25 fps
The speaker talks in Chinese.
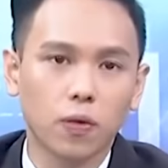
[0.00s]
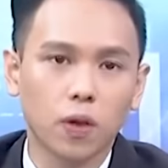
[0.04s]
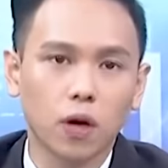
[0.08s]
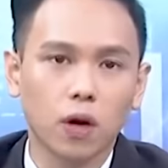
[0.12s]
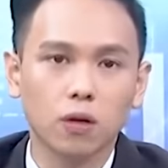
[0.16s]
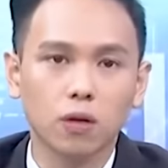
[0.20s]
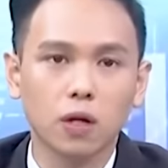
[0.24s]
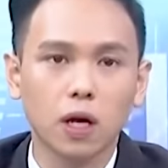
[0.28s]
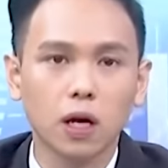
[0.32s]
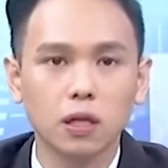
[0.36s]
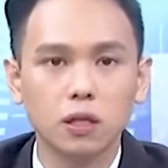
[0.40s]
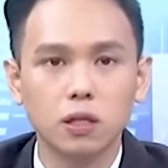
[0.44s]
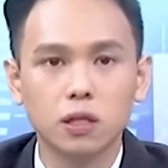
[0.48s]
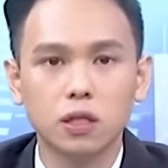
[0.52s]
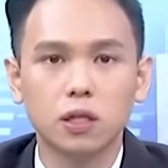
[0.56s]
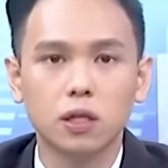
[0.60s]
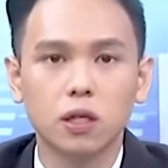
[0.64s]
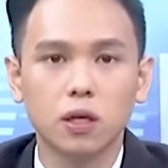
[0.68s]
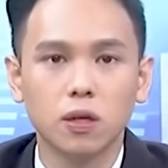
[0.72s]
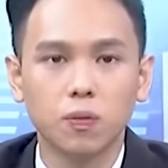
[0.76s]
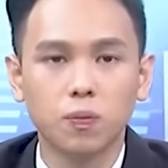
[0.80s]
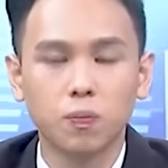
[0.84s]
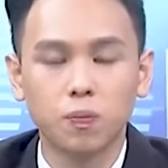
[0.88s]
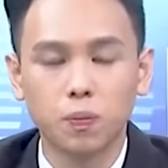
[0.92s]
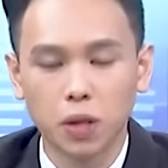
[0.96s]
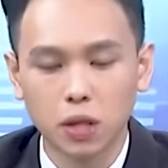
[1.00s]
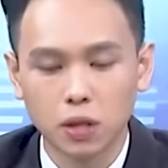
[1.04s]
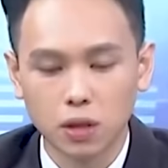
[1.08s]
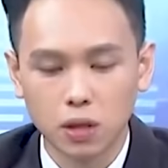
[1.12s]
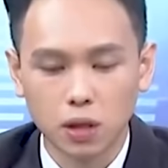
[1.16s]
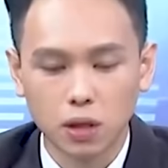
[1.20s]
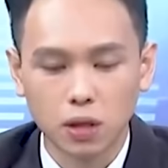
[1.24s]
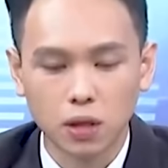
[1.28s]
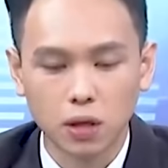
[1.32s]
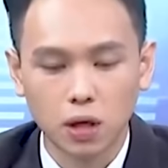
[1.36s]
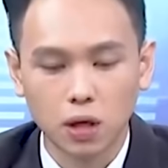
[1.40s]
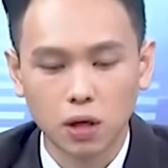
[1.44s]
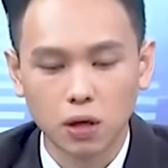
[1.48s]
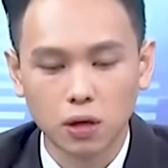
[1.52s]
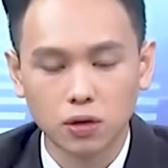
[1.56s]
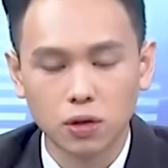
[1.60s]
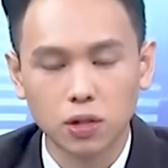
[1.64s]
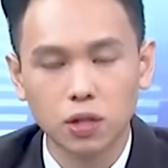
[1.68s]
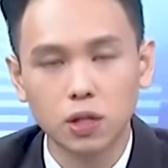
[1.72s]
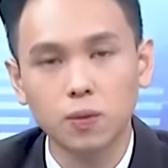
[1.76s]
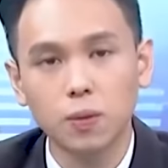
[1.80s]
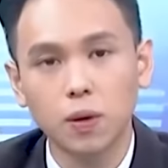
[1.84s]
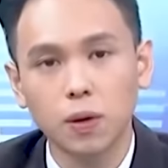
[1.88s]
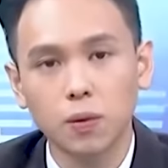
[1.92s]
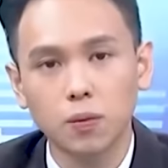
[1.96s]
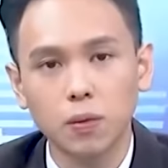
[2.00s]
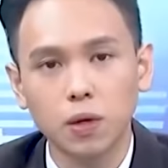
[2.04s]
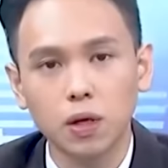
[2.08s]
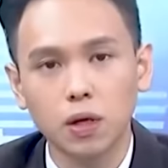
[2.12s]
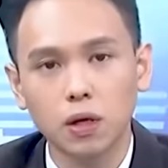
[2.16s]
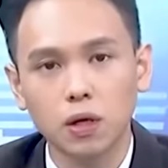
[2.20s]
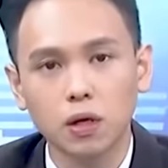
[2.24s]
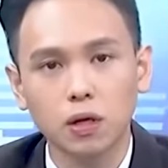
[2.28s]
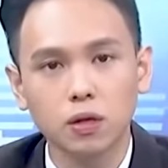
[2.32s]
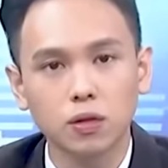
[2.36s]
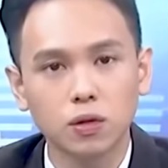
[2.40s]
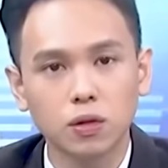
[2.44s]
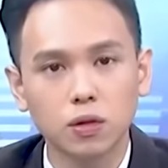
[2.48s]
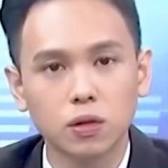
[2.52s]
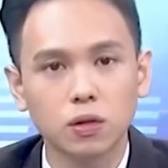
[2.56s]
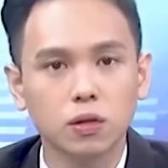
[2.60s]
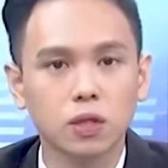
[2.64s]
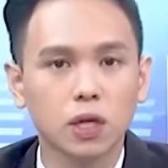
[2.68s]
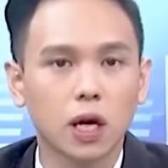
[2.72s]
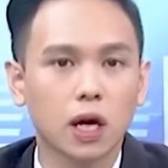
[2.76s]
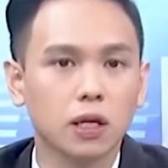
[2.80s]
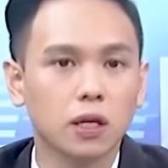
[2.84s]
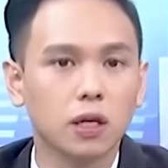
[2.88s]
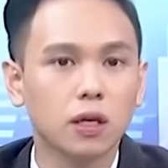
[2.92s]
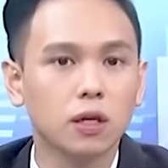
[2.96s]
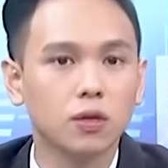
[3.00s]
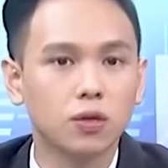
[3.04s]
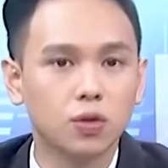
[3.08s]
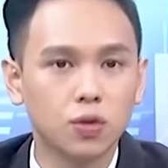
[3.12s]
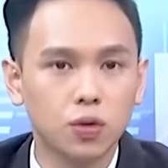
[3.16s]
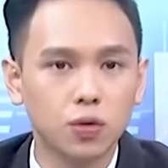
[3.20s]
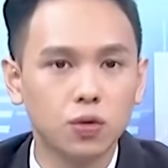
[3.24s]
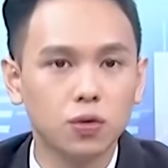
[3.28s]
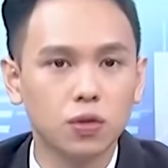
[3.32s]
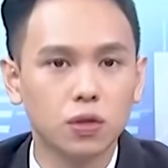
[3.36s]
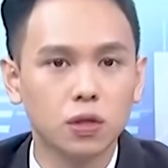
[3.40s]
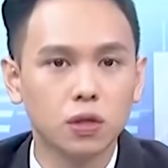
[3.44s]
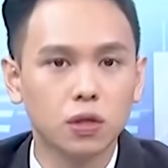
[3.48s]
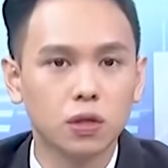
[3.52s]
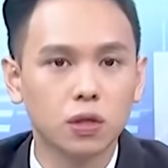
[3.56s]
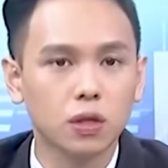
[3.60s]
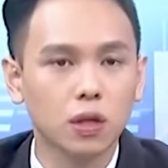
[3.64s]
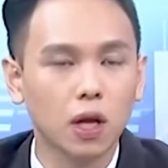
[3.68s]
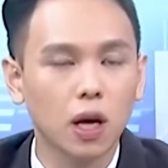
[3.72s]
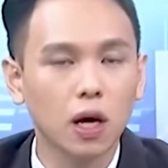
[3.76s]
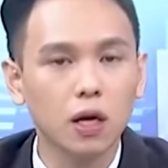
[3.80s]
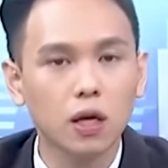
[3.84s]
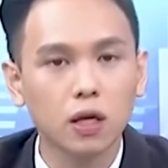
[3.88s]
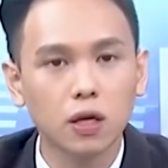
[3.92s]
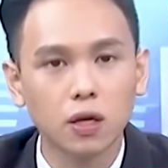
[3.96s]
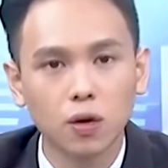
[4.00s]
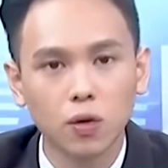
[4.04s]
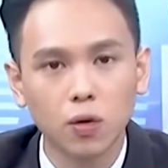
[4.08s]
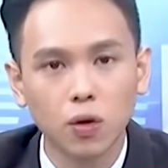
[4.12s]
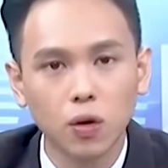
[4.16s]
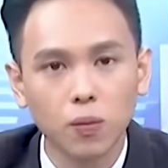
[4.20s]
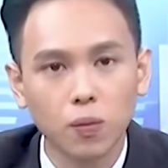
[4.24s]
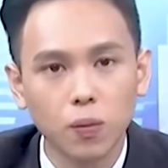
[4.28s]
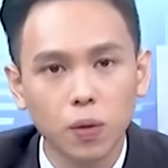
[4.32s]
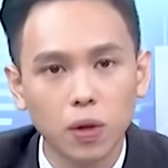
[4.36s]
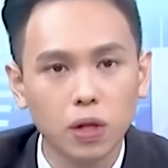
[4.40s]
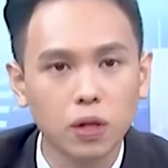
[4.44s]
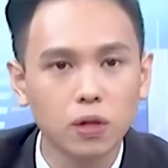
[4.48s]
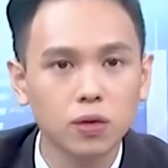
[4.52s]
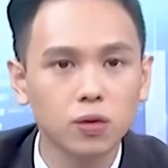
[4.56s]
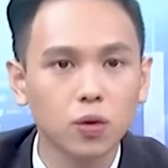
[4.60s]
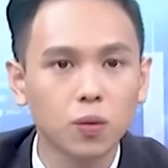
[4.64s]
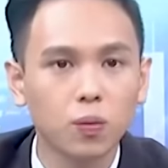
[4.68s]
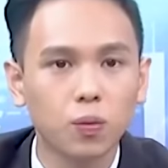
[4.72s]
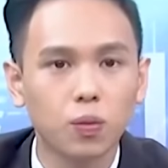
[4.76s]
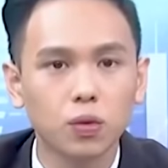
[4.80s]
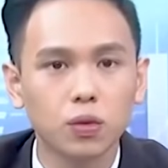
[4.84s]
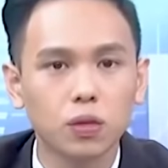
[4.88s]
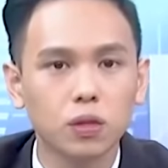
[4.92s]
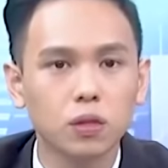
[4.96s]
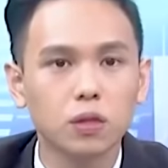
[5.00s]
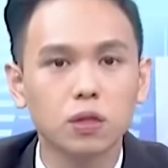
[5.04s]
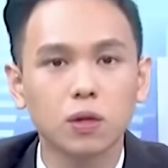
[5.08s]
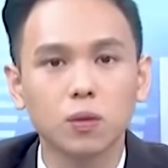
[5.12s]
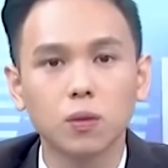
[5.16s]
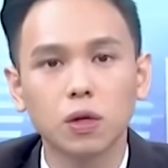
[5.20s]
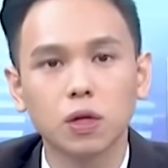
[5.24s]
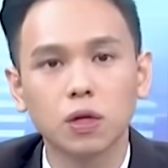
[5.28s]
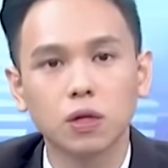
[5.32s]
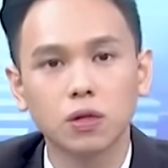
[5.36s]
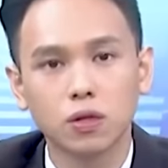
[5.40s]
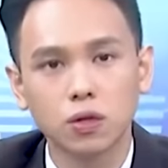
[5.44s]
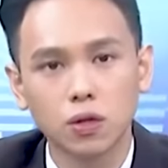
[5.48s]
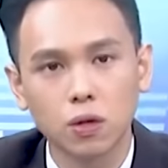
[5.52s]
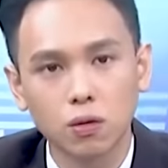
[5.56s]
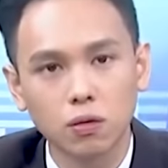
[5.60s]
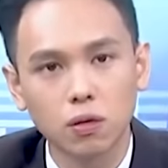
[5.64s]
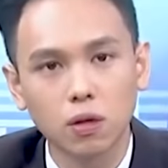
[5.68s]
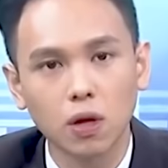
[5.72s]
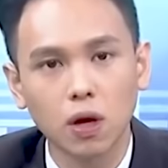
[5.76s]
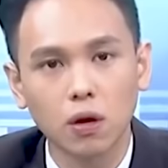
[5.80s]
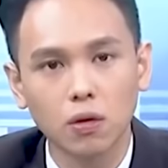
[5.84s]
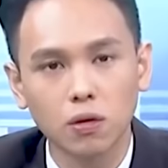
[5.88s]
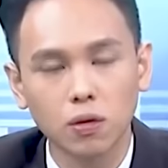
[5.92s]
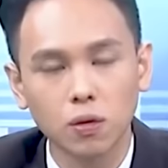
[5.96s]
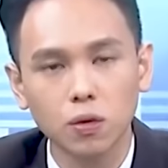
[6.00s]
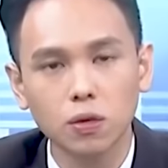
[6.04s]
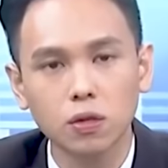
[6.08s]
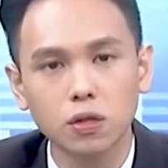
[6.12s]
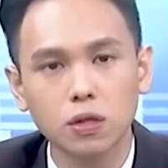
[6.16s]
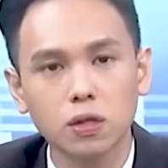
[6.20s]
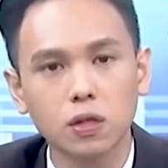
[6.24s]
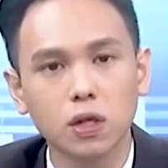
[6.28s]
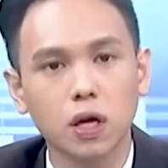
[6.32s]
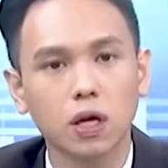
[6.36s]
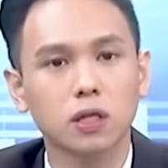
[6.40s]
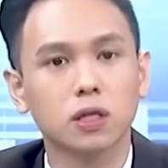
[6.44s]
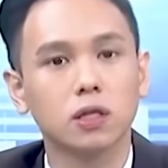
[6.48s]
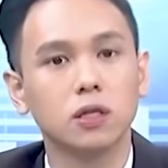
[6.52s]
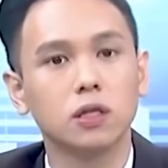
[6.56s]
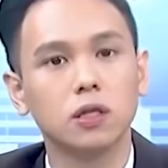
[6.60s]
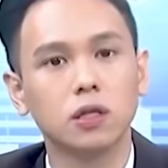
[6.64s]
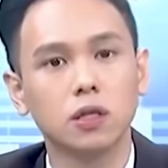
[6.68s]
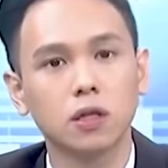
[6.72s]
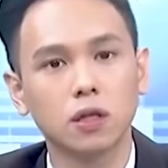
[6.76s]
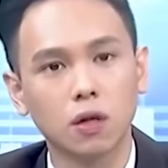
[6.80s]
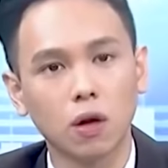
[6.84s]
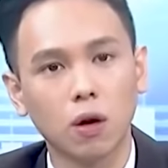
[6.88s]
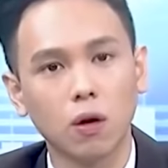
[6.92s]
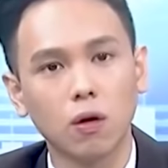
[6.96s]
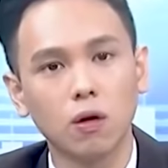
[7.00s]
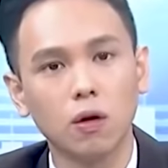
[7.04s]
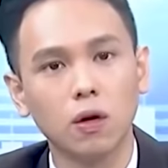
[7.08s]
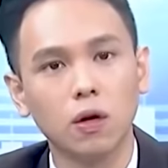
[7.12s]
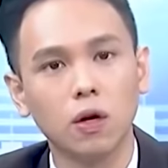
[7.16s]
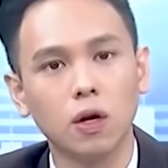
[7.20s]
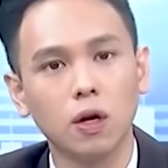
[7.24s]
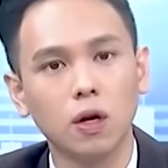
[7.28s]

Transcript: 哦，那一些本呃基本面跟产业的趋势，它可能会变得说不是这么的重要，因为市场信心够。